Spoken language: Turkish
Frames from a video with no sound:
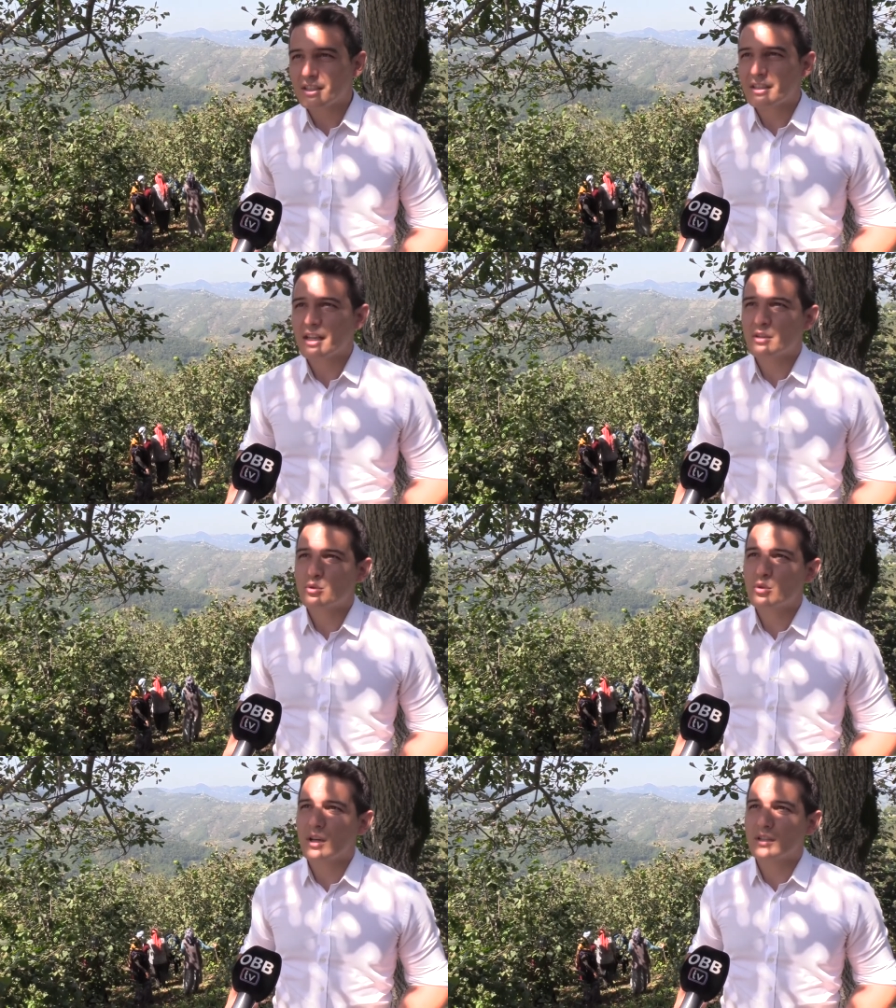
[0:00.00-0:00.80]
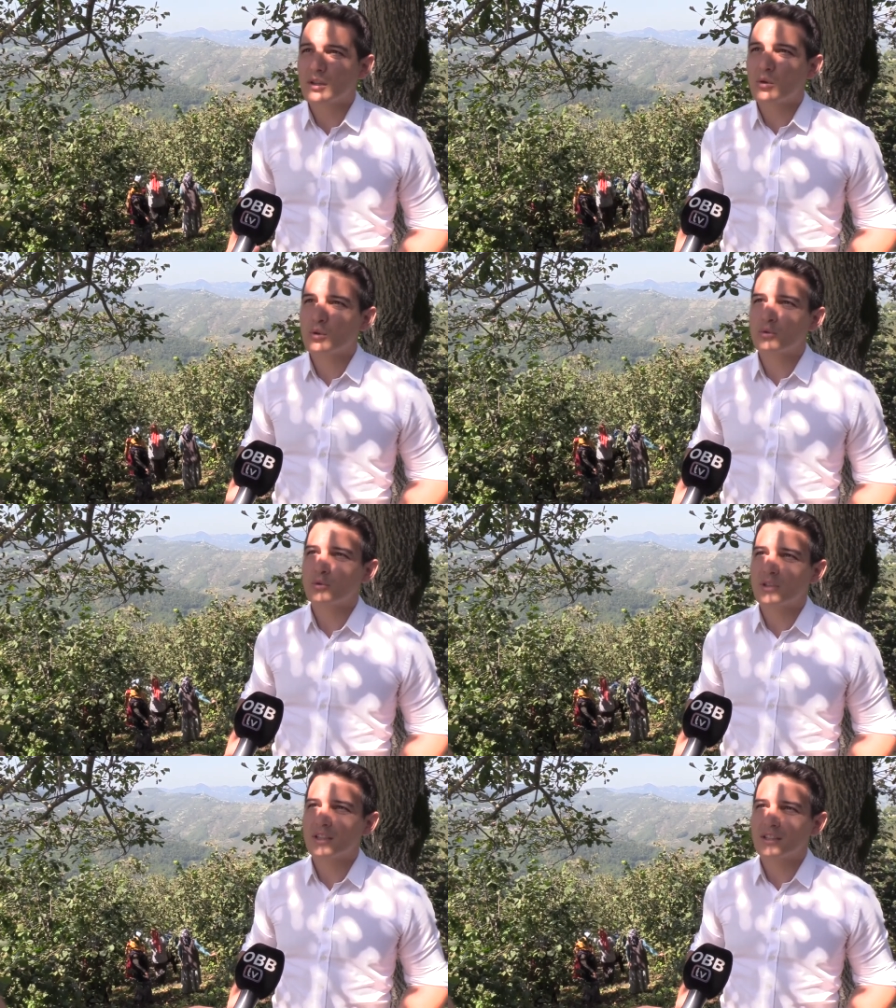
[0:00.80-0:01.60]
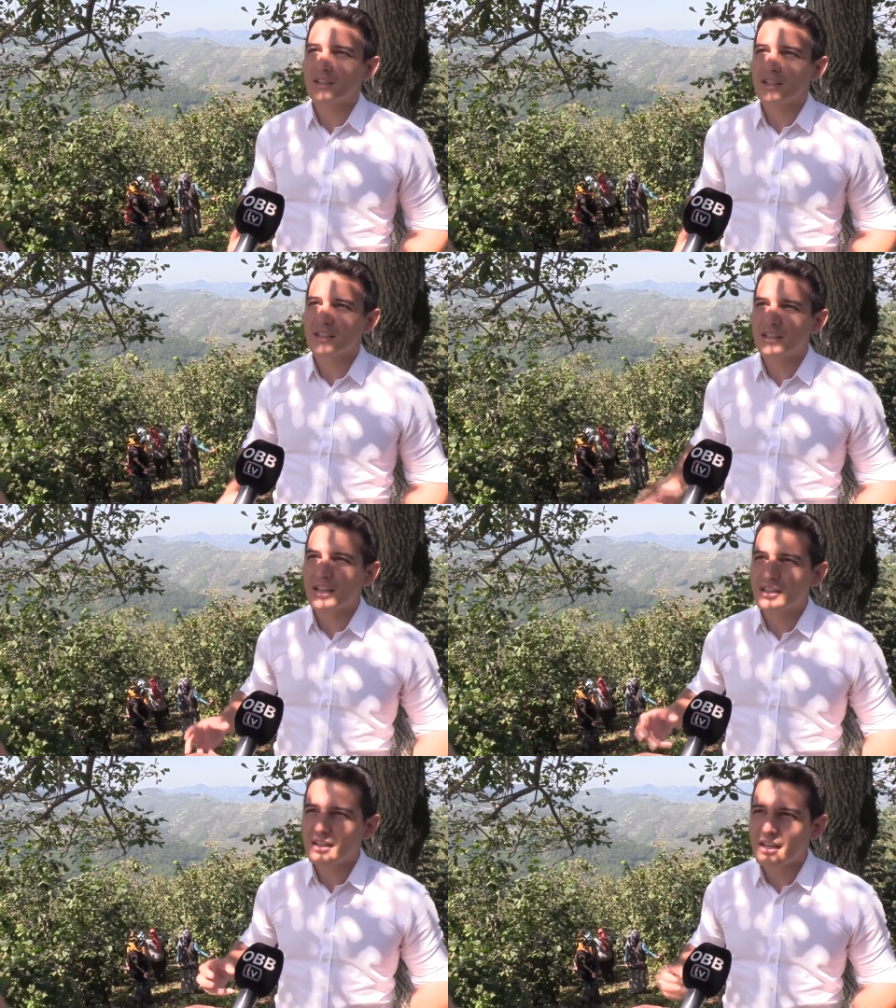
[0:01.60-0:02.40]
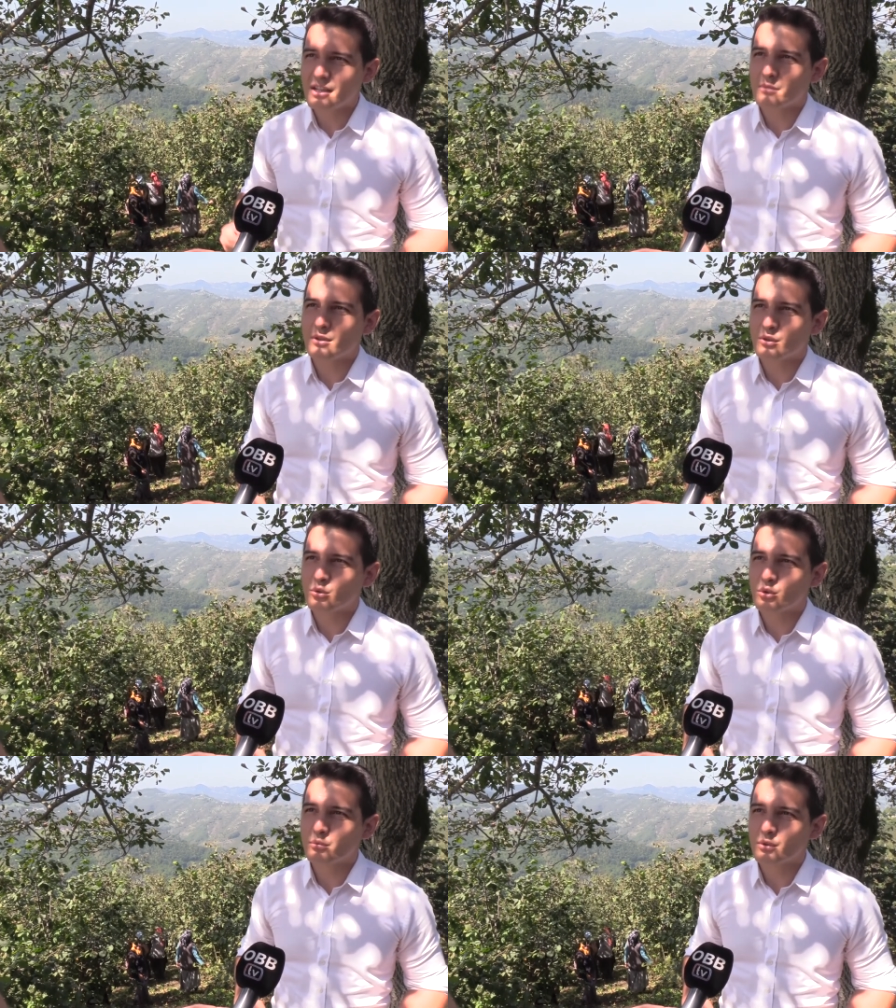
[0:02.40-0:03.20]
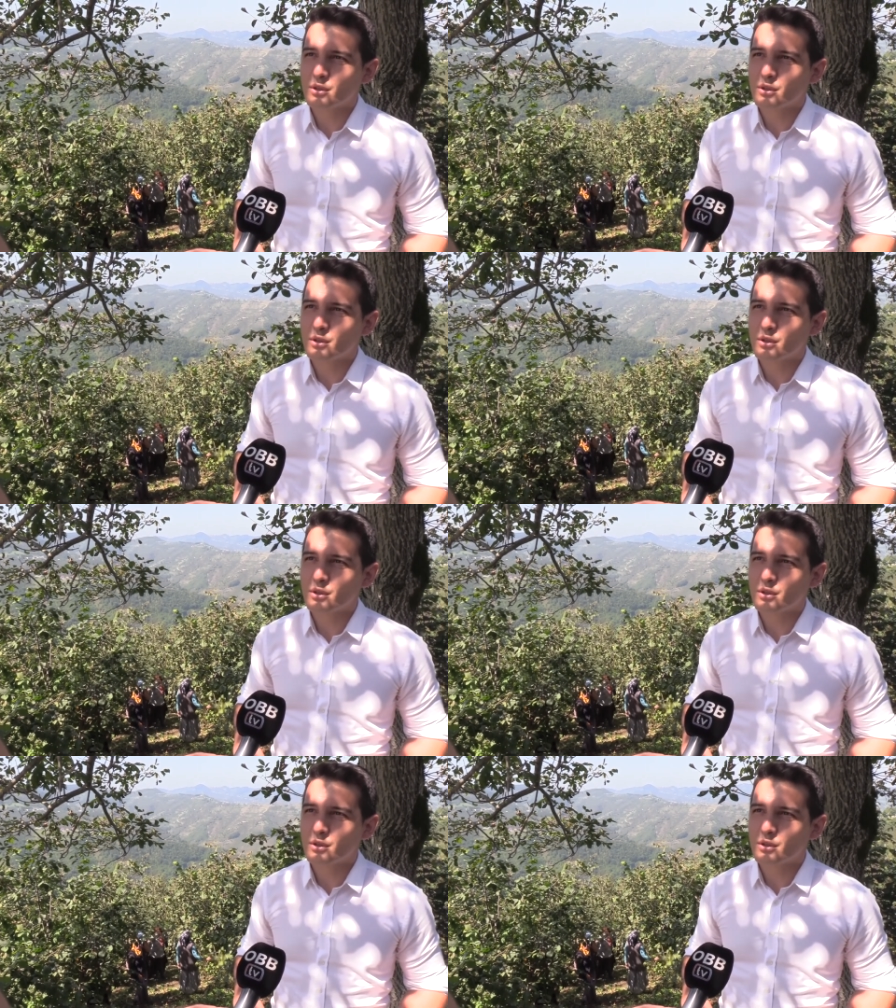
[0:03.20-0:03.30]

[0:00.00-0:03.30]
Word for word: Yani şu anda ordunun kadınlara kendi ekibini kurup